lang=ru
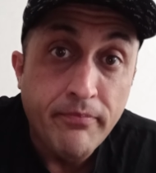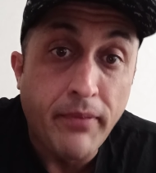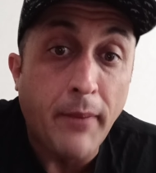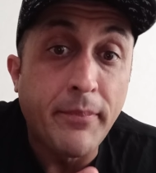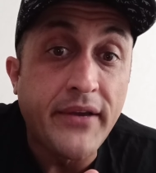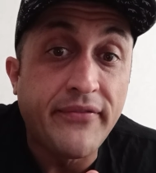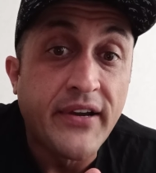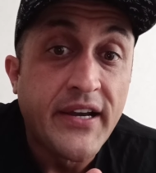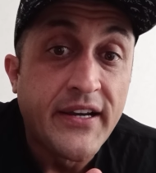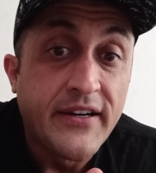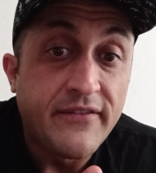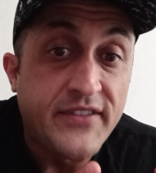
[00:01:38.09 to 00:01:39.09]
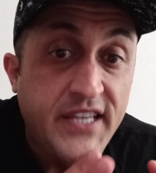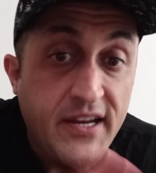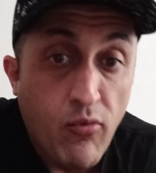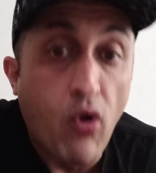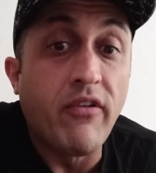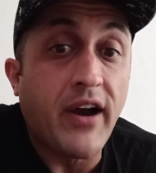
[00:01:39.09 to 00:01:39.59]
побыв в
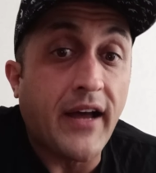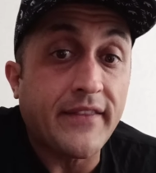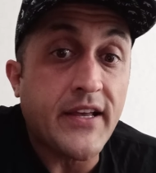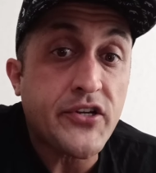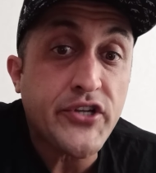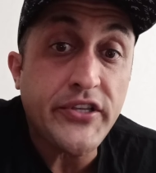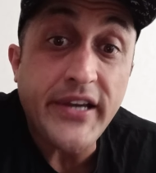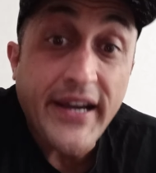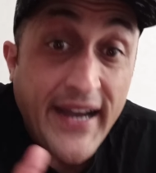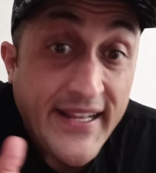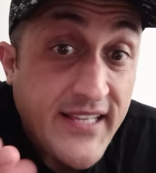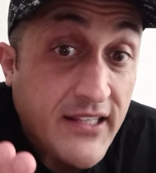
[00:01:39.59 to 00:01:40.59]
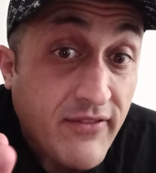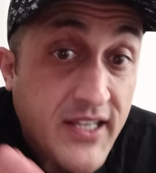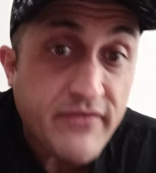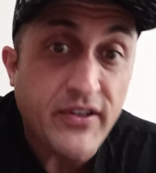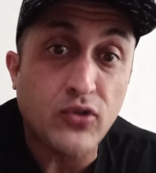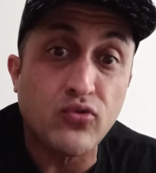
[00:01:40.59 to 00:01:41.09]
дерьмовых отношениях, хотят
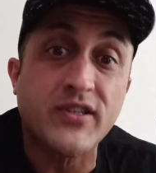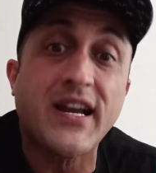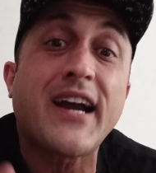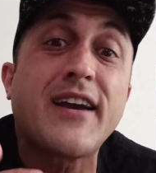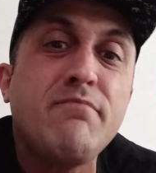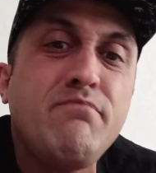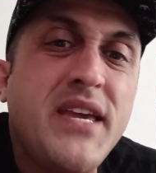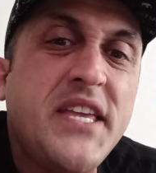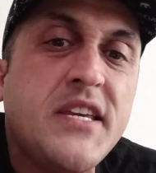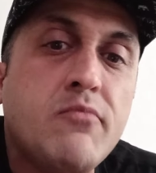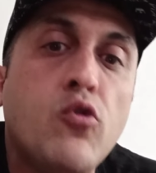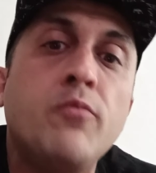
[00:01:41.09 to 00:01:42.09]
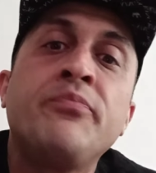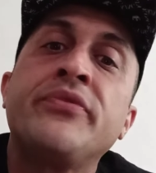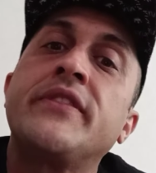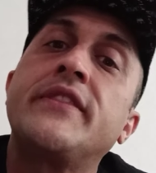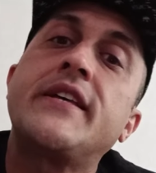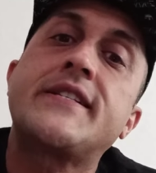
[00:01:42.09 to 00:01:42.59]
вас вернуть как минимум
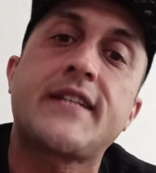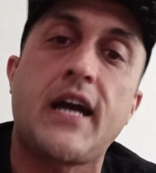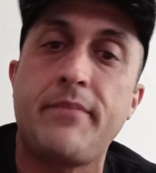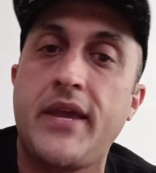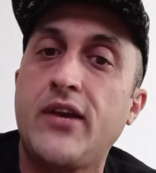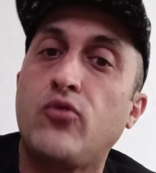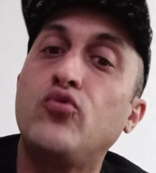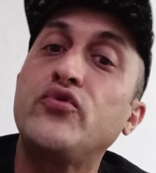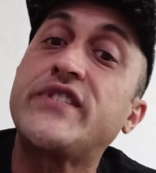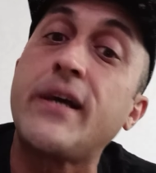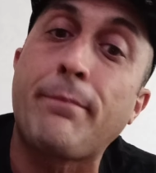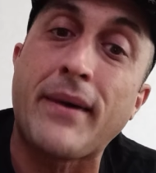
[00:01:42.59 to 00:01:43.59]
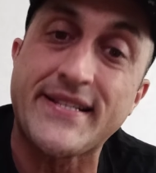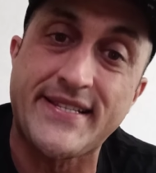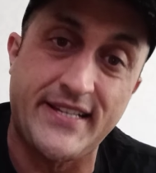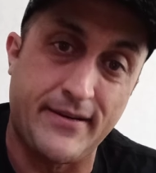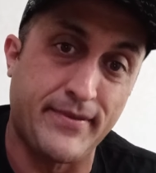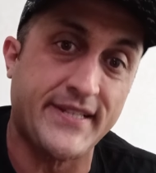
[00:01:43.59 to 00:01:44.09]
на скамейку запасных.